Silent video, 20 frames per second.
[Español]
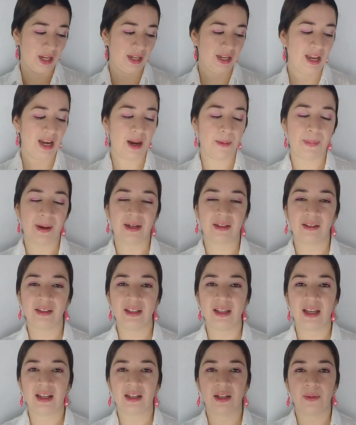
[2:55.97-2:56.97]
y en la parte
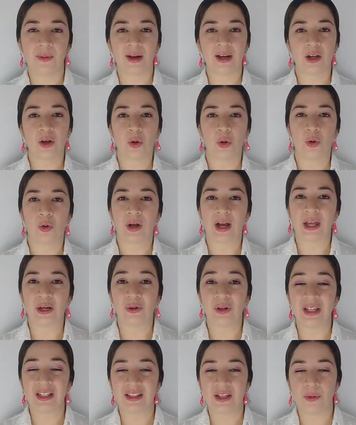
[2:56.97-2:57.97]
de arriba le
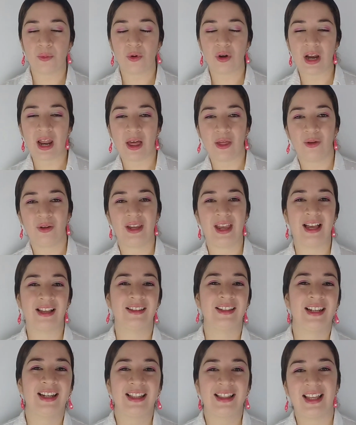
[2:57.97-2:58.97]
colocaron ese volado que
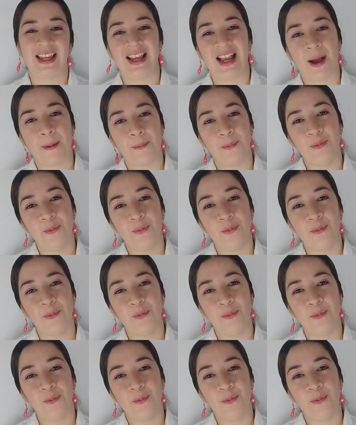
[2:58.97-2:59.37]
hace que tenga